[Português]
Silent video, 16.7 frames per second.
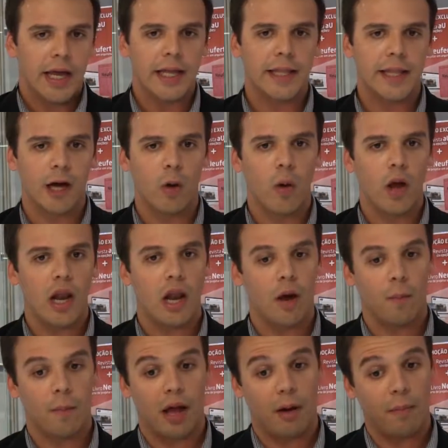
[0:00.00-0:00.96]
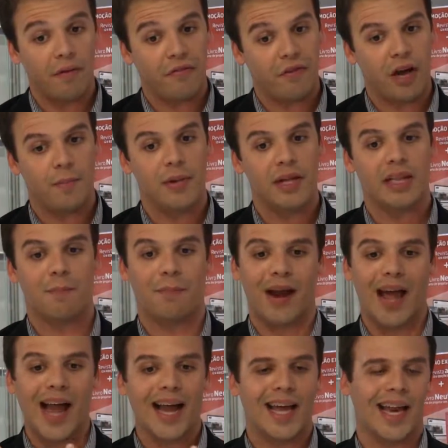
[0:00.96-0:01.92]
Então ele é, é uma ferramenta
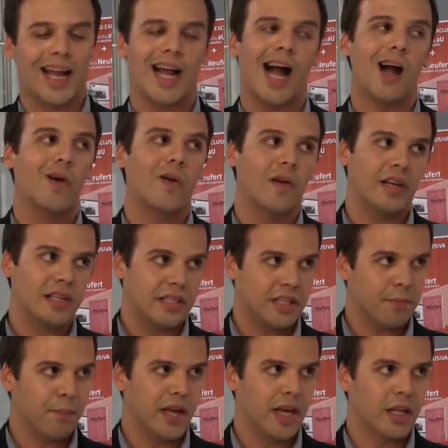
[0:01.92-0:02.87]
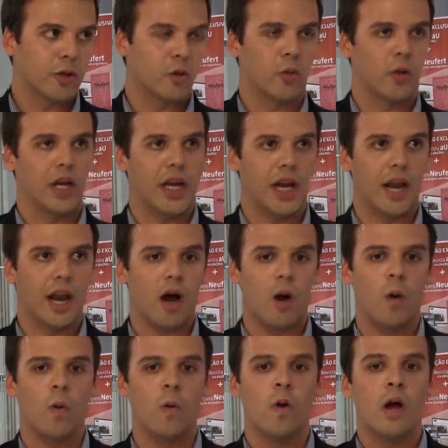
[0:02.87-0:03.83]
para agregar conhecimento e
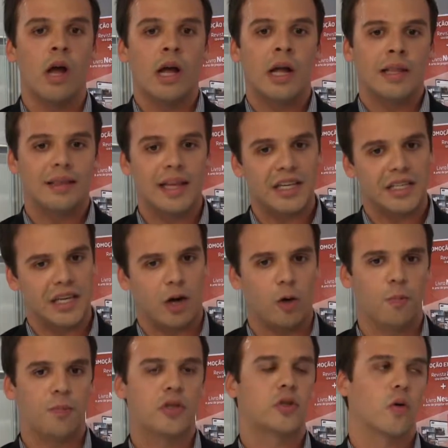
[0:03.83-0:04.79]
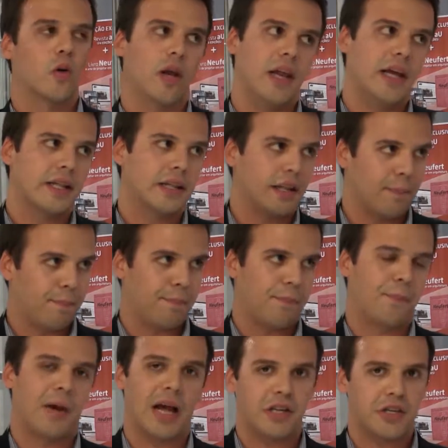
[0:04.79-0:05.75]
não deixar obsoleta
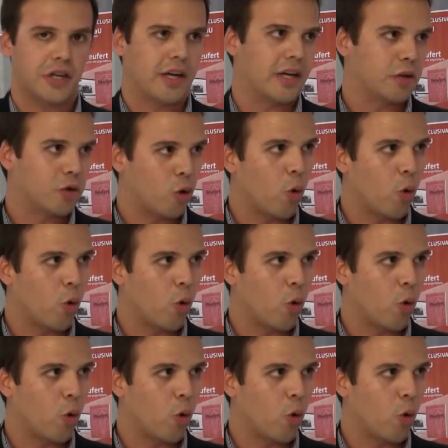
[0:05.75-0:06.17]
práticas